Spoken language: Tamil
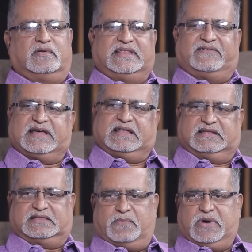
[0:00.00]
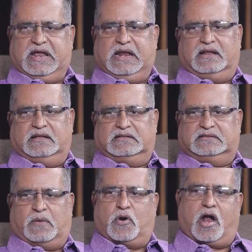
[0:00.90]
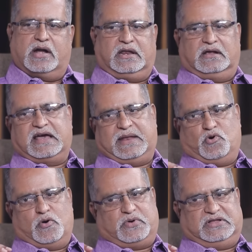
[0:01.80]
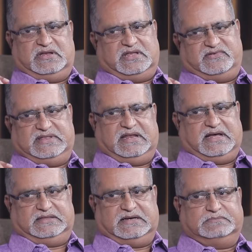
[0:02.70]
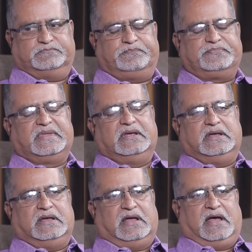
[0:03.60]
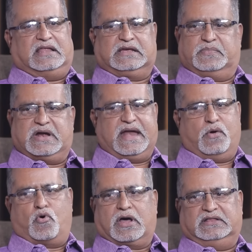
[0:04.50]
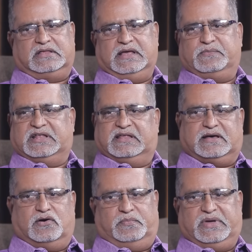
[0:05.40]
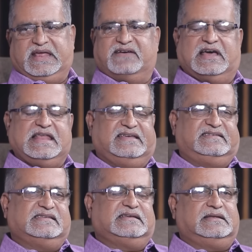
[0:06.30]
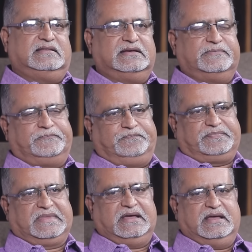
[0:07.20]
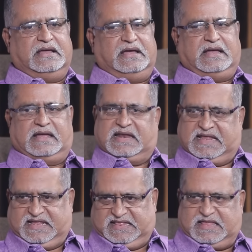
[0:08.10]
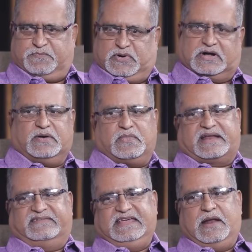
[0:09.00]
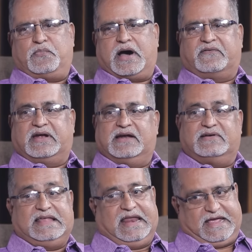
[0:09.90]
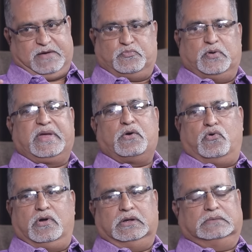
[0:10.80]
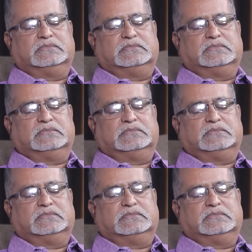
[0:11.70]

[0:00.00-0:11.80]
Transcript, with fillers: சொல்வதை விட அதை தமிழில் தமிழ்நாட்டிற்கு அறிமுகப்படுத்தினது வந்து நான் தான் அதுக்கு பின்னாடி ஊடகத்துலேயும் அதை தான் ஒரு பெரிய வேலையாக செஞ்சிட்டு இருந்தேன் என்னை இந்த பக்கம் அரசியல் பார்வைகள் வந்து எனக்கு எப்பவுமே உண்டு